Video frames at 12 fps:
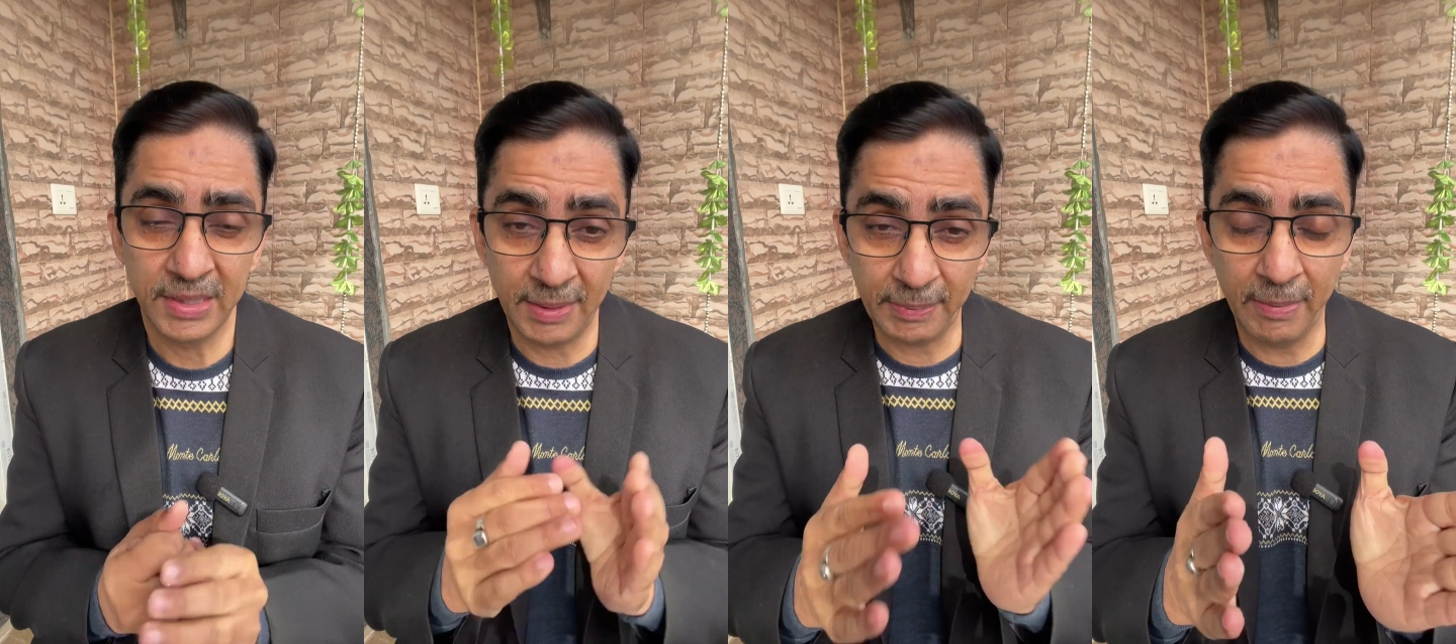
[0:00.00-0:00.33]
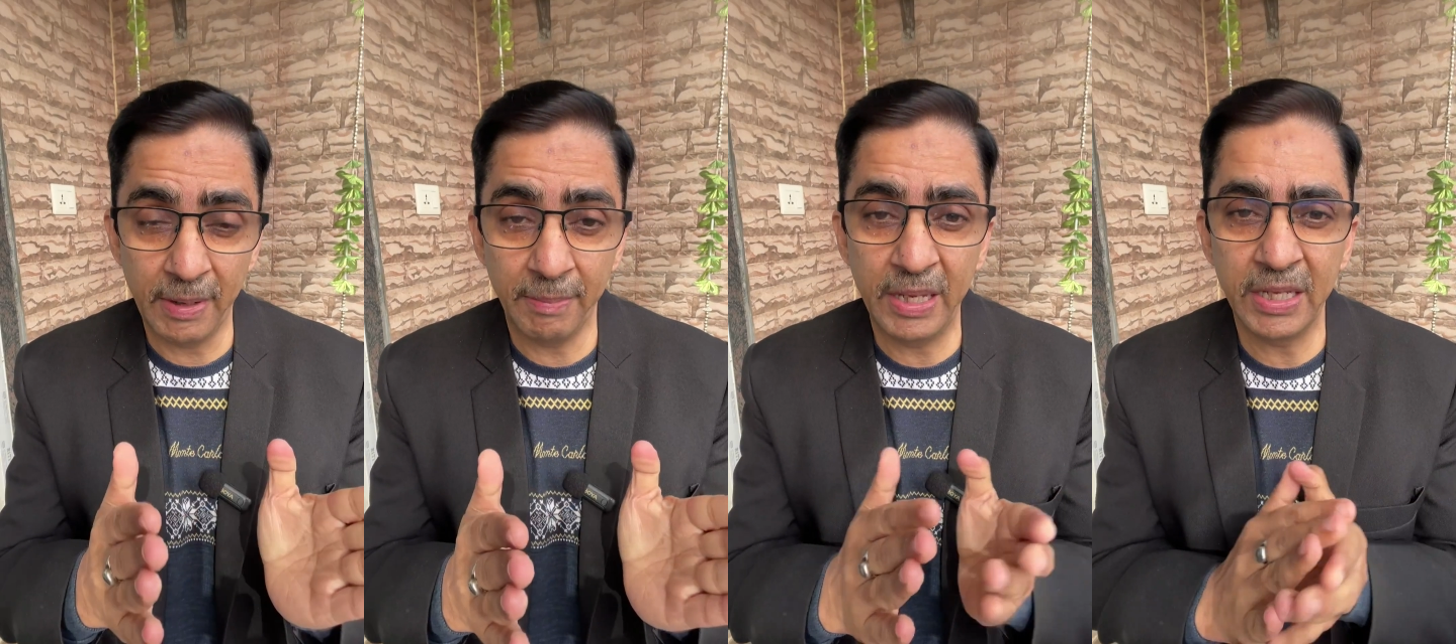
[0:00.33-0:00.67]

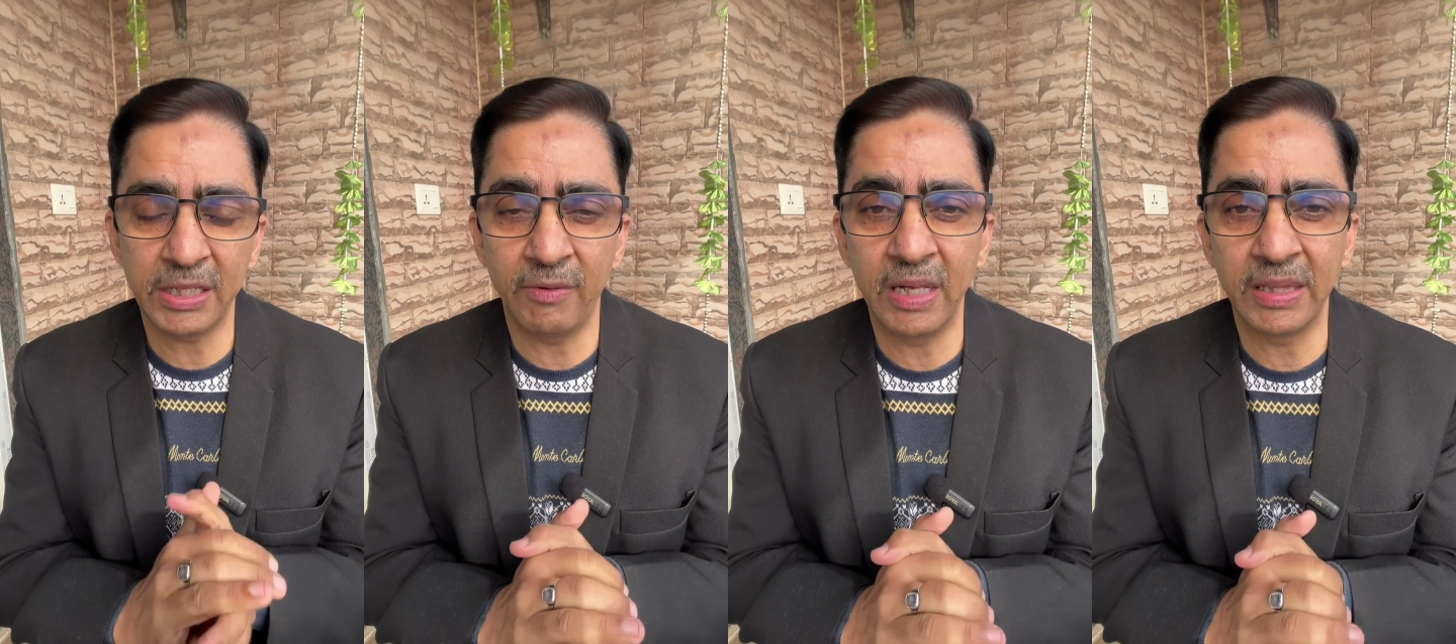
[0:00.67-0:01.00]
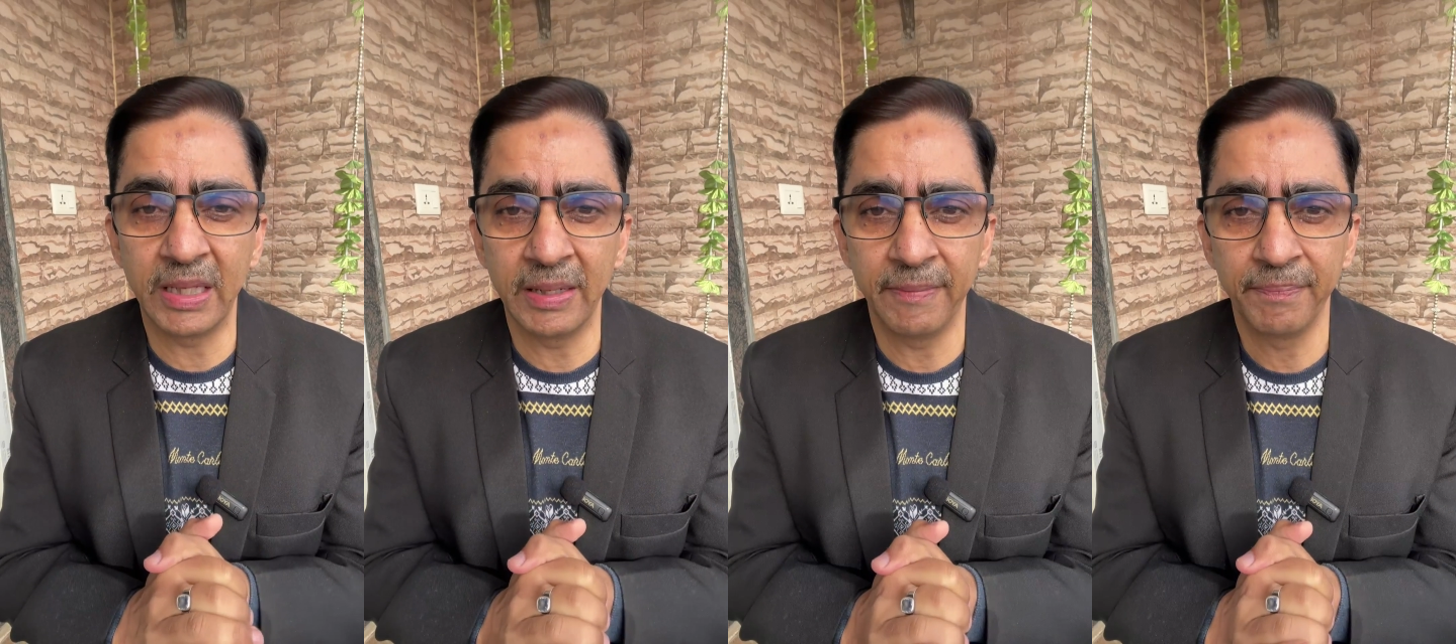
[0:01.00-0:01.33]
सबके मन में ये
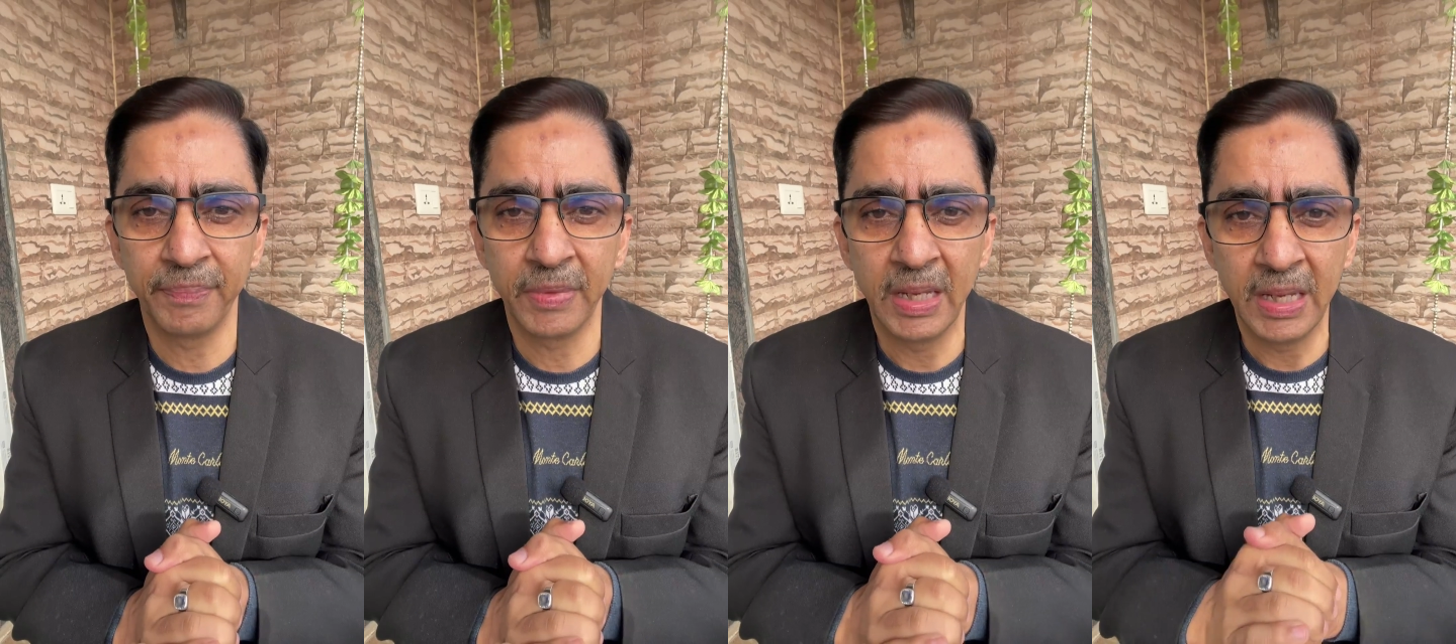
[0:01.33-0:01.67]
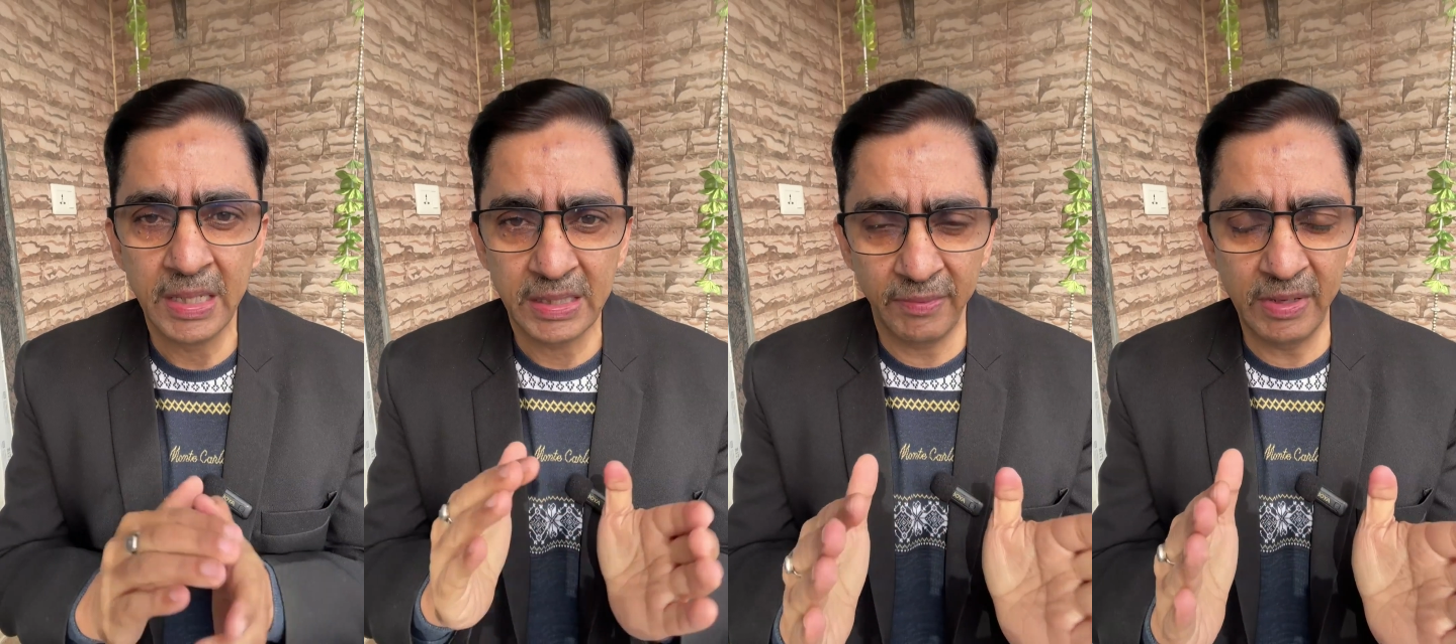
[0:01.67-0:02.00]
सवाल थे
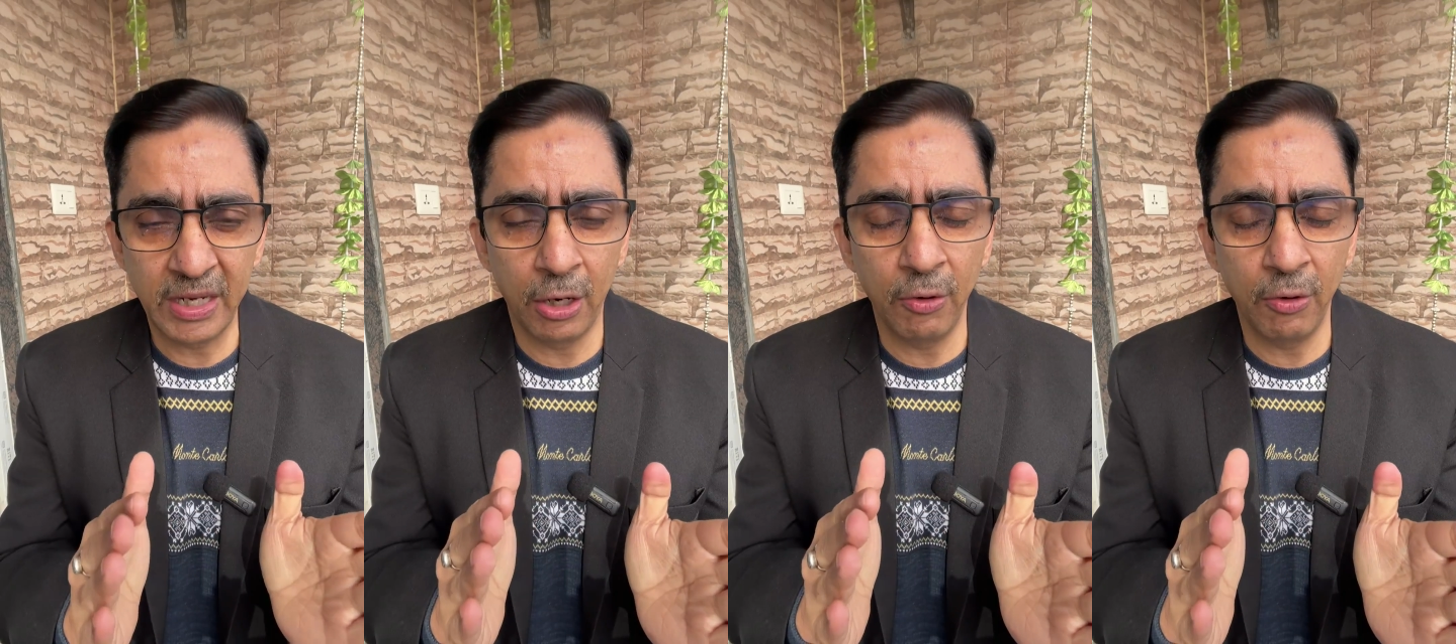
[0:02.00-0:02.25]
सभी